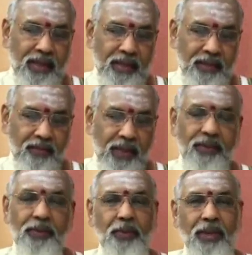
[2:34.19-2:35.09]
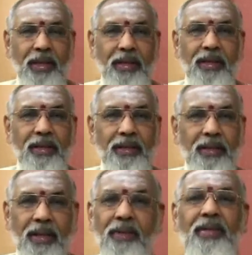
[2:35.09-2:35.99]
எனது வாழ்த்துறையை
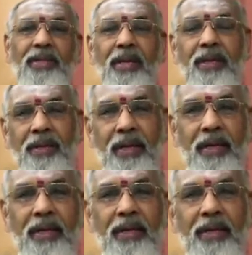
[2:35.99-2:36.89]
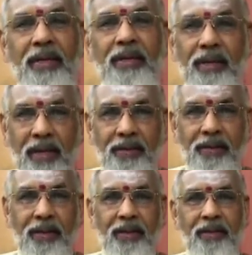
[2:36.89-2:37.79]
நிறைவு செய்கின்றேன்
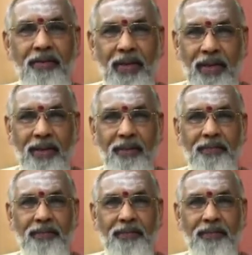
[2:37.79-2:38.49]
நன்றி வணக்கம்